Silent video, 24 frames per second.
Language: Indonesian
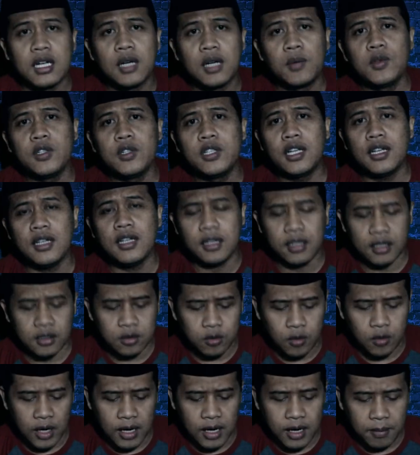Kemudian yang
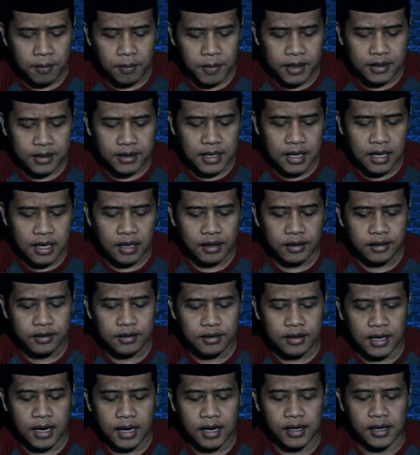kedua, pada
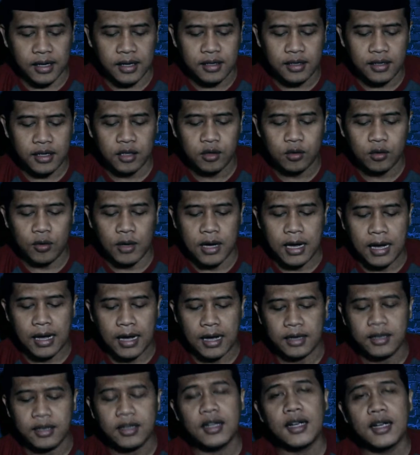hari terakhir yaitu
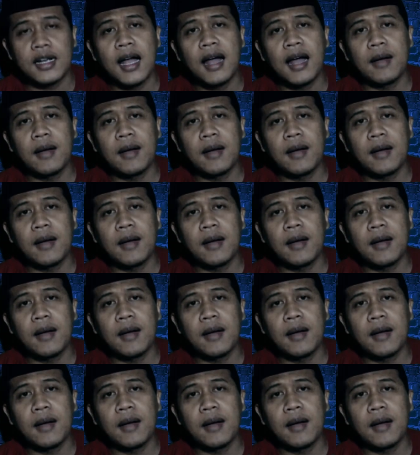hari